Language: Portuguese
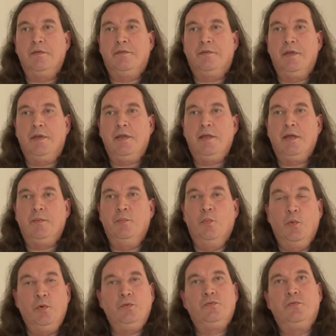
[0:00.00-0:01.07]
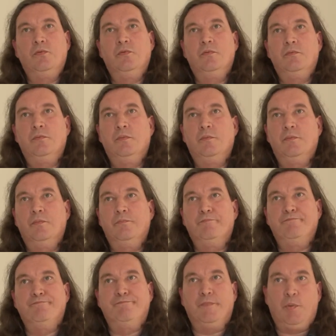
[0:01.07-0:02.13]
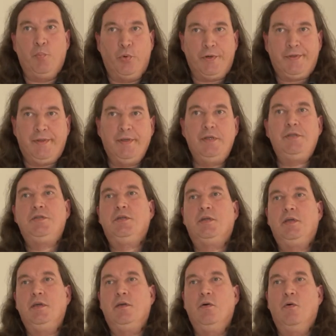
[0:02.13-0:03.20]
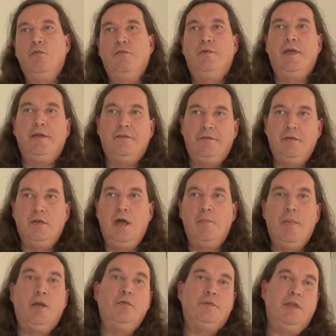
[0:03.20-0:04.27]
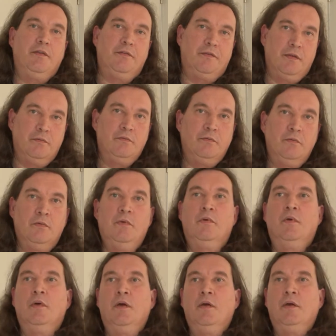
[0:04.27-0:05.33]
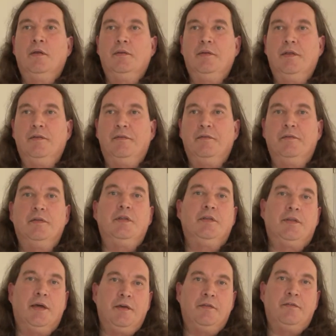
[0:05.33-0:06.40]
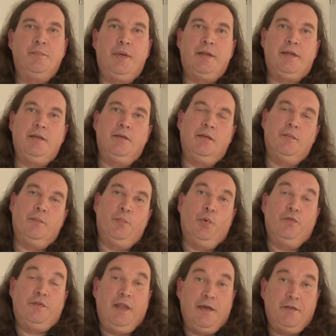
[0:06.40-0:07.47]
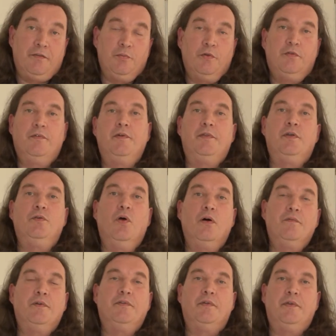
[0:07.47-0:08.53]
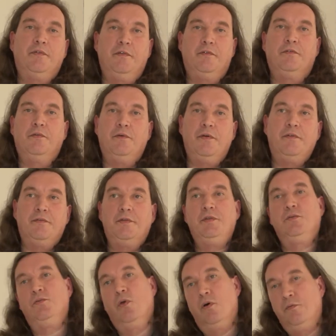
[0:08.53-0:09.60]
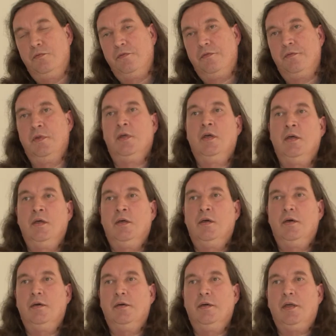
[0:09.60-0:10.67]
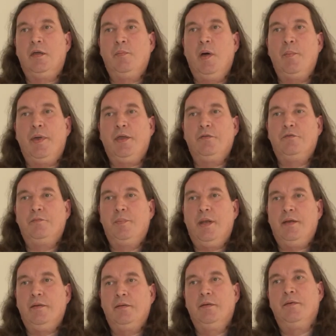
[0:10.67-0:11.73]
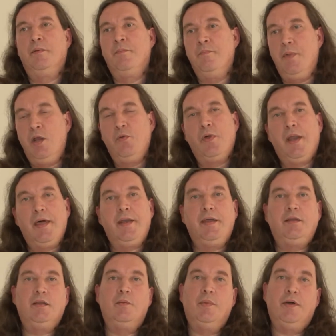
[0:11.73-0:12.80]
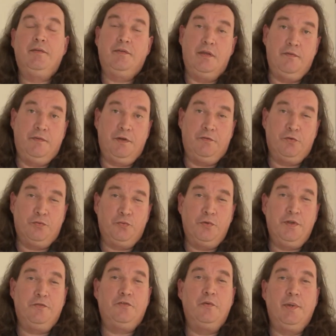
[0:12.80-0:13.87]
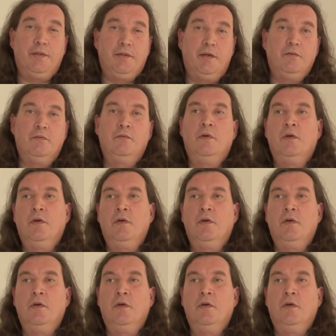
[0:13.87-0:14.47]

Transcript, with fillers: seria muito importante que houvesse a manutenção desses editais para que pudéssemos fazer novas aquisições de novos uh, equipamentos para melhorar ainda mais a infraestrutura instrumental